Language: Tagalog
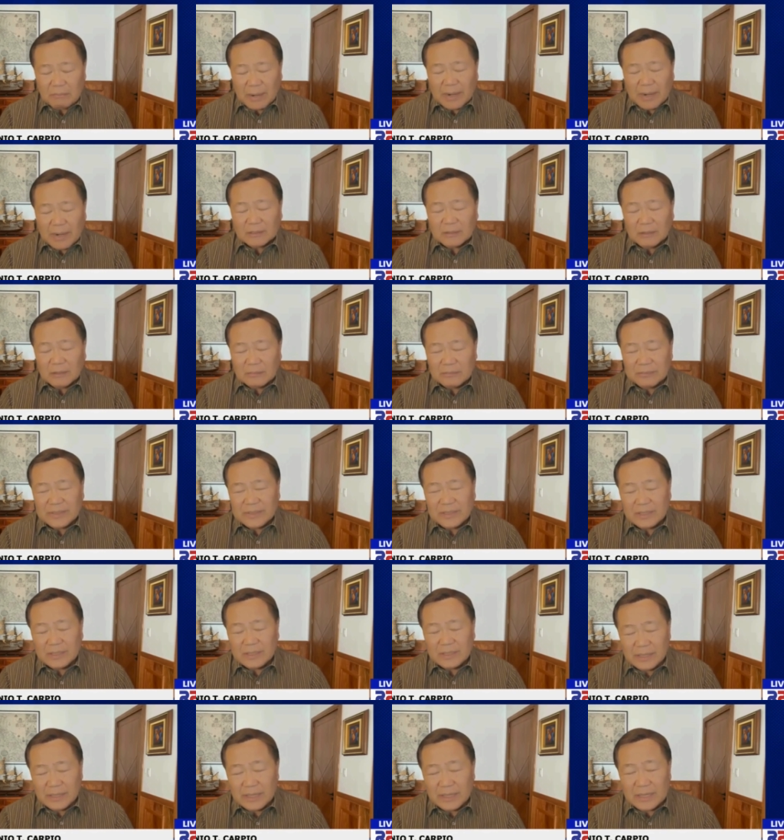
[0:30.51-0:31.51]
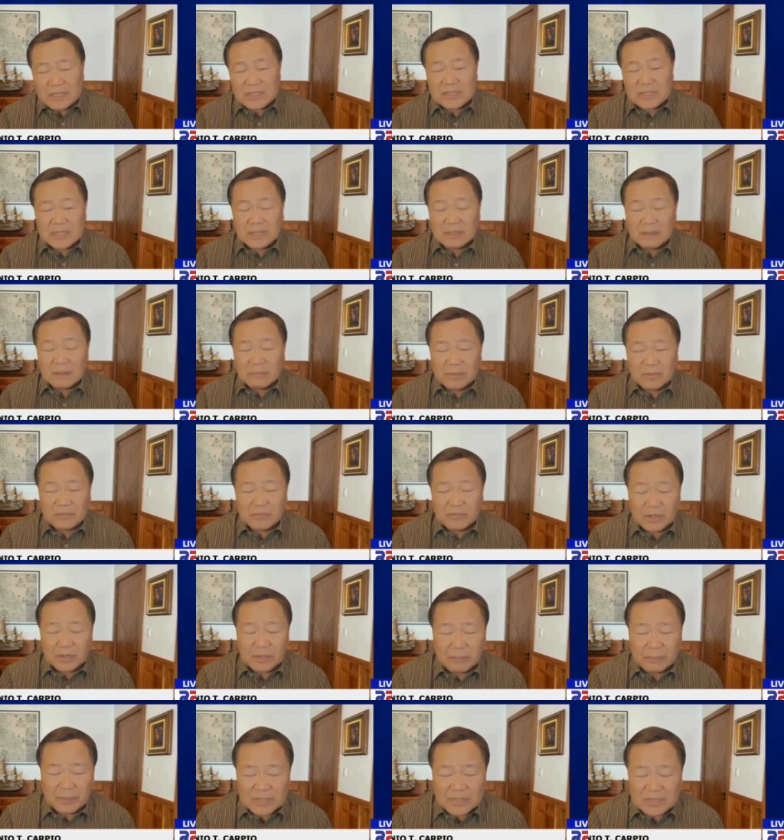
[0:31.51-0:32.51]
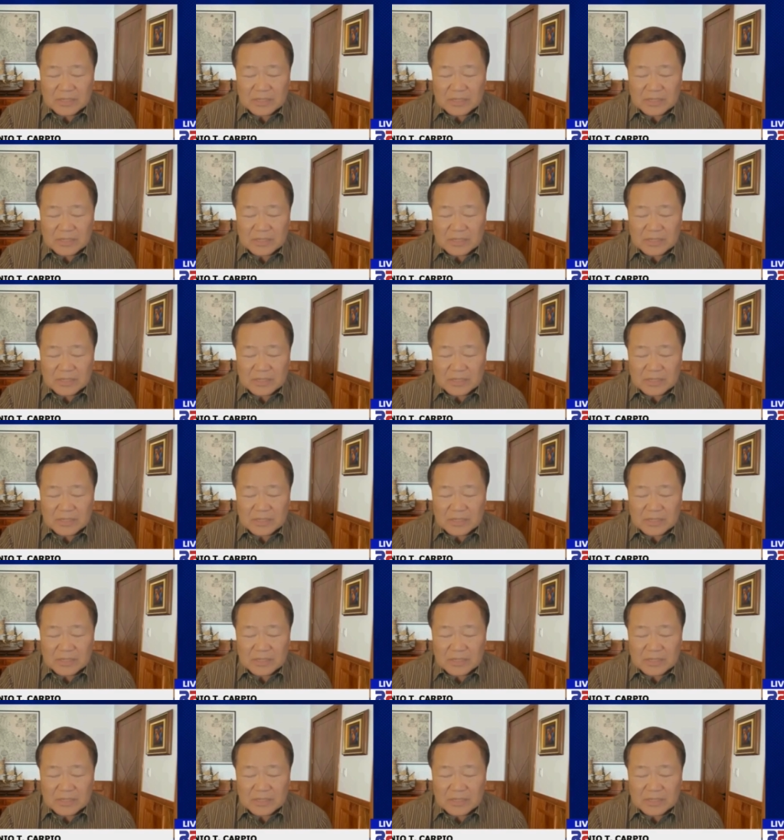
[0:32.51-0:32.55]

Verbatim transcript: of the EEZ of the Philippines.